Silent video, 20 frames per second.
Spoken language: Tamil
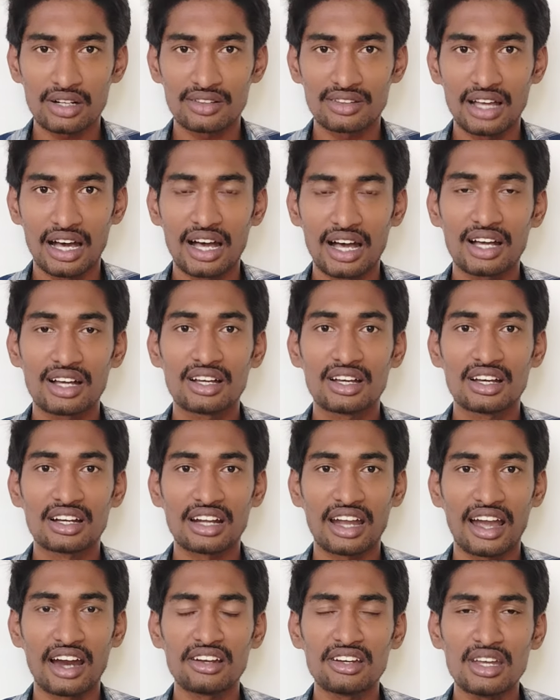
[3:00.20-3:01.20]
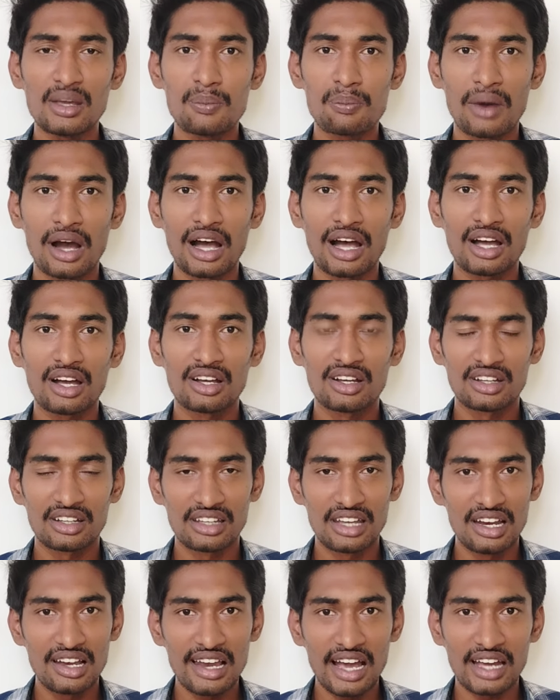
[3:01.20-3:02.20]
மாதிரி இருந்தால் கண்டிப்பாக
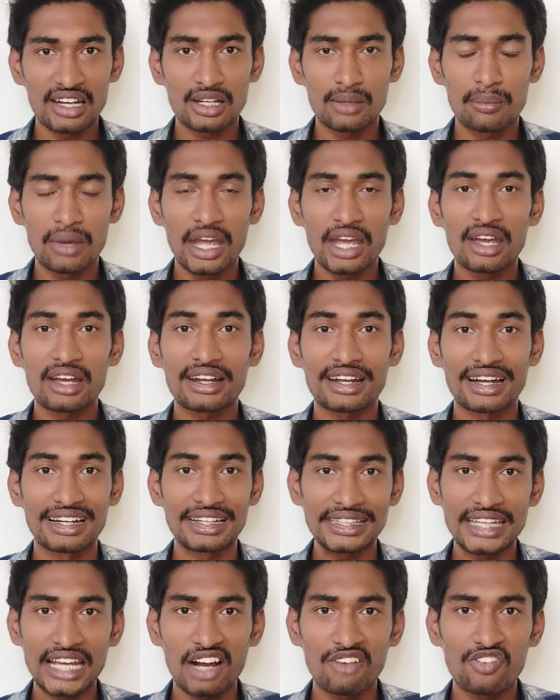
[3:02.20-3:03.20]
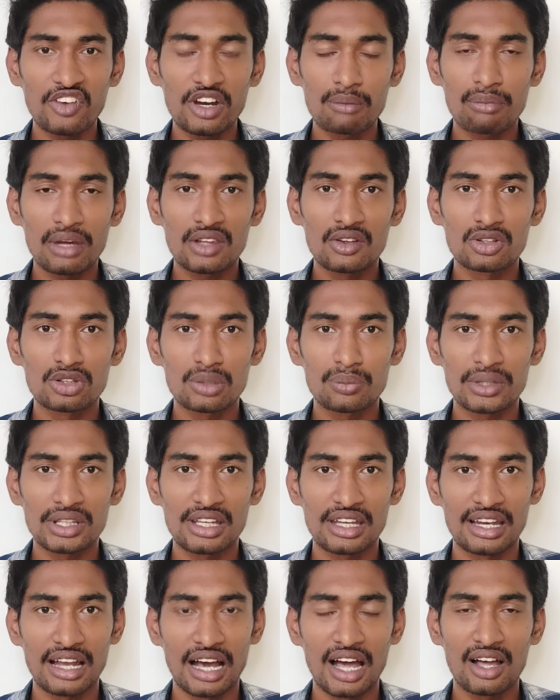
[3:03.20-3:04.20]
எல்லாருக்குமே கட் ஆஃப் என்பது வந்து
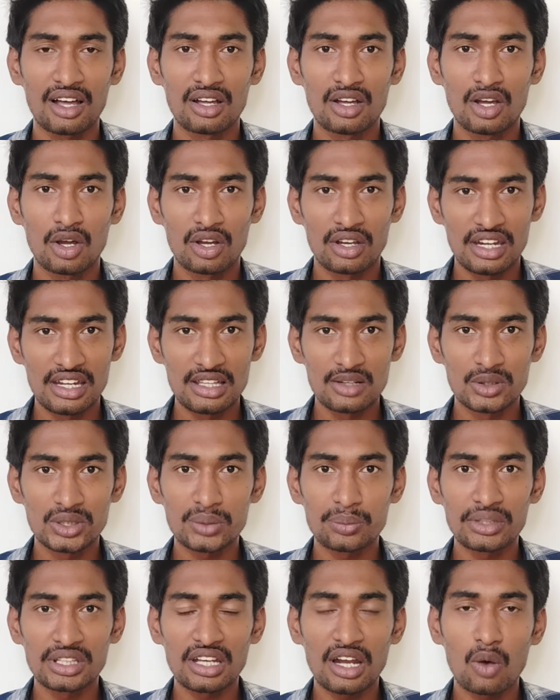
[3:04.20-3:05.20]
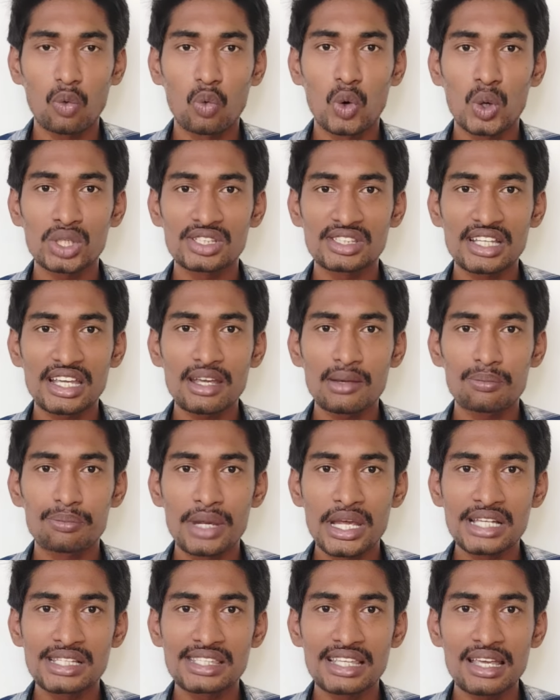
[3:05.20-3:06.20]
பார்த்தீங்கன்னா இது வந்து பார்த்தீங்கன்னா ஓசி
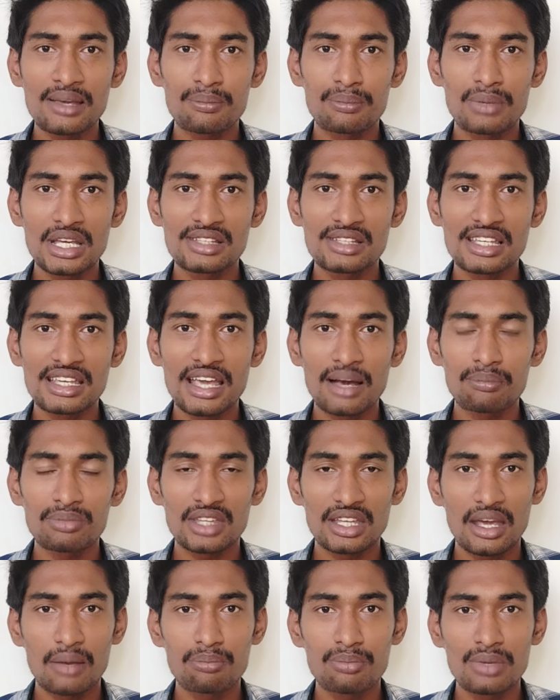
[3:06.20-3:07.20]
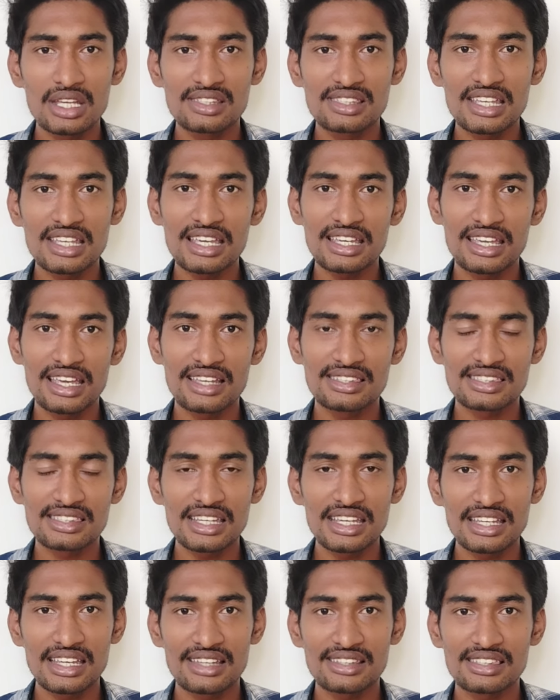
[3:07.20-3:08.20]
பிசி பிசிஎம் எம்பிசி
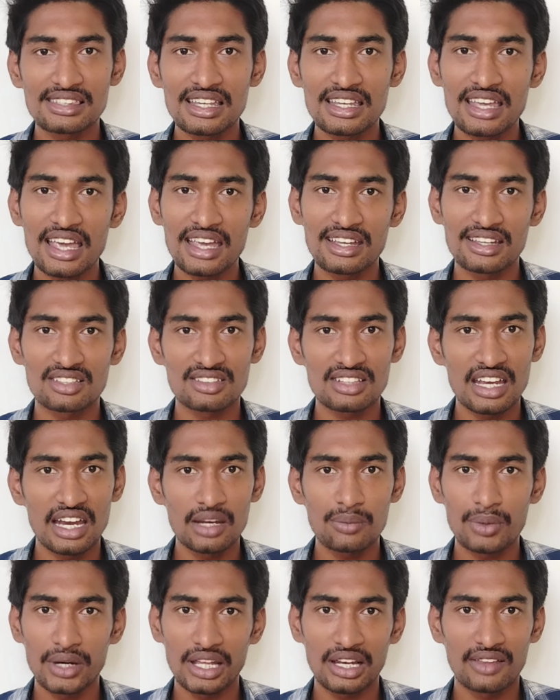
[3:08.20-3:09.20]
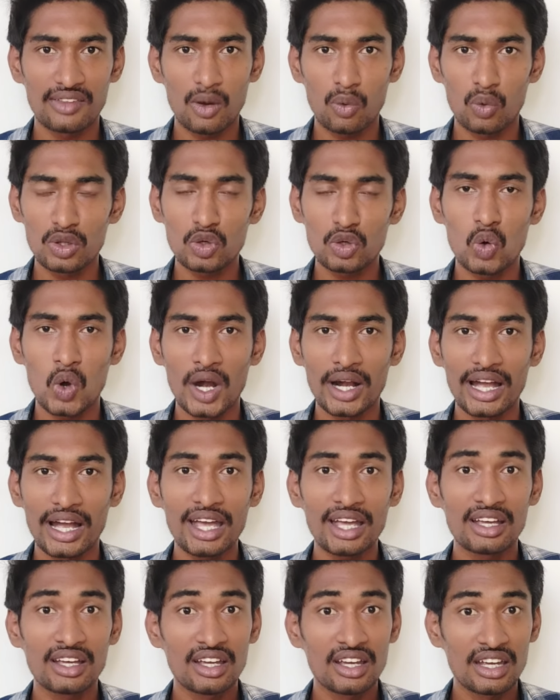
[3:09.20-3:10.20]
எஸ்சி எஸ்சிஏ எஸ்டி அடிப்படையில் தான் ஒதுக்குவாங்க
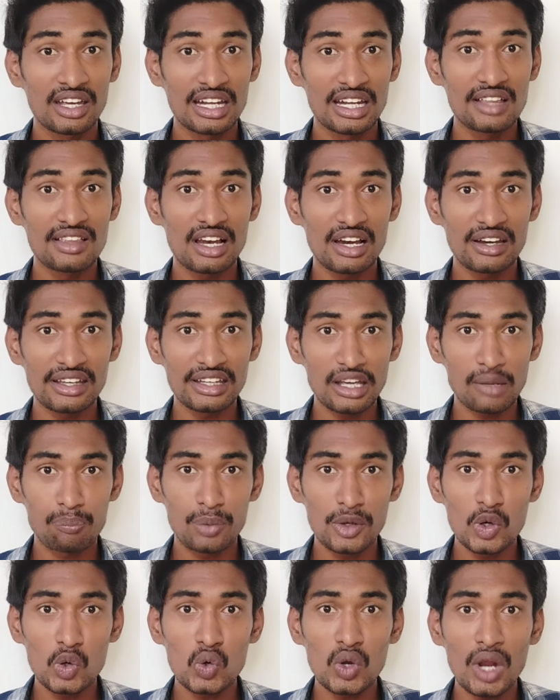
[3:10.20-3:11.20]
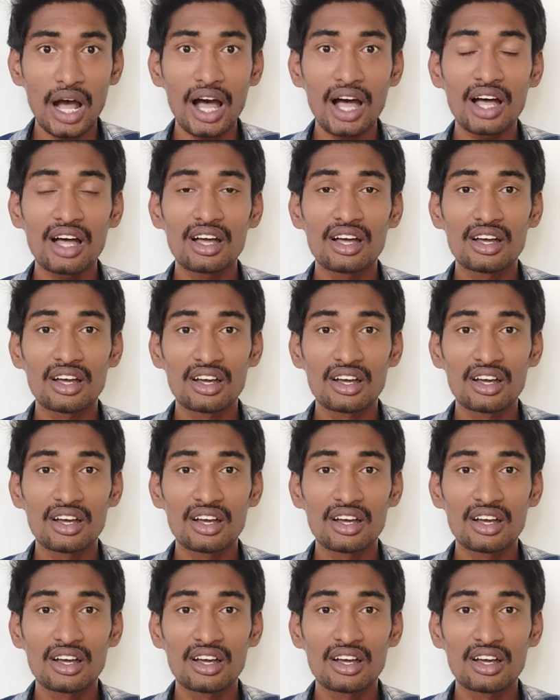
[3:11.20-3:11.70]
இதில் நீங்கள் பியூராக